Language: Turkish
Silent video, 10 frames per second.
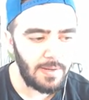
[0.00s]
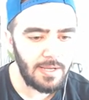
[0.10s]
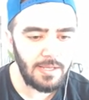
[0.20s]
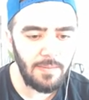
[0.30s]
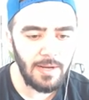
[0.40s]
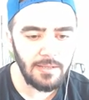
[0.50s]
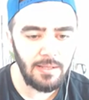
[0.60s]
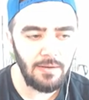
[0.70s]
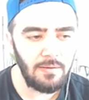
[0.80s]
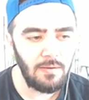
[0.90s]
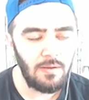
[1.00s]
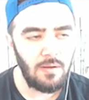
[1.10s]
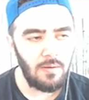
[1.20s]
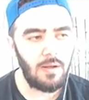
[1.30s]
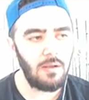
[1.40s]
Pakete bak lan.
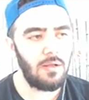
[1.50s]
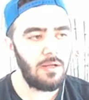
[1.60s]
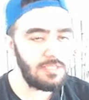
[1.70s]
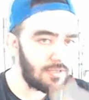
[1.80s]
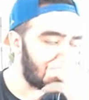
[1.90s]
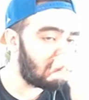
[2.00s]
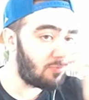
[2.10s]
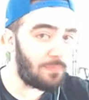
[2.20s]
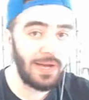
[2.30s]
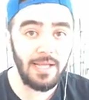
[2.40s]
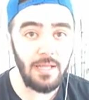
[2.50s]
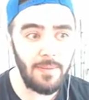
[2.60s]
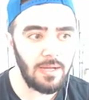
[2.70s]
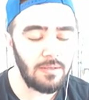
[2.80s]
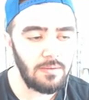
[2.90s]
Allah'ını seversen şu pakete
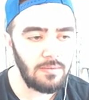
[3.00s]
bak.